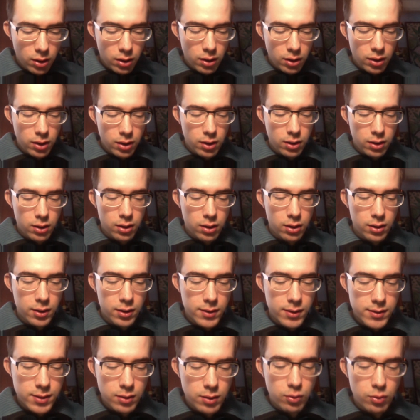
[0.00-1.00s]
eh,
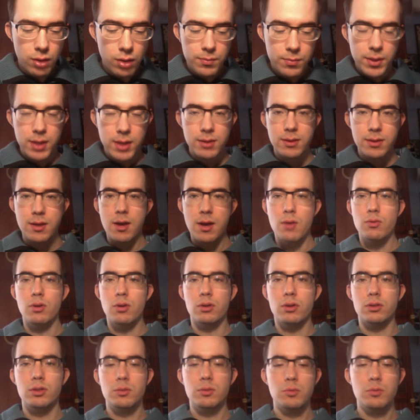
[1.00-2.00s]
sicuramente è un
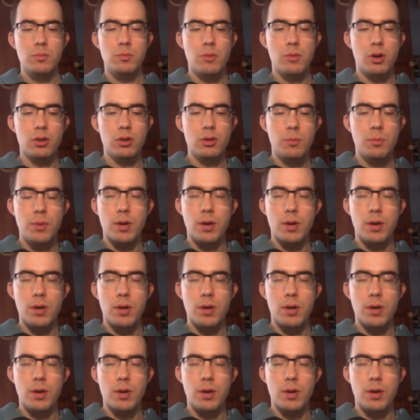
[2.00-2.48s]
ottimo modo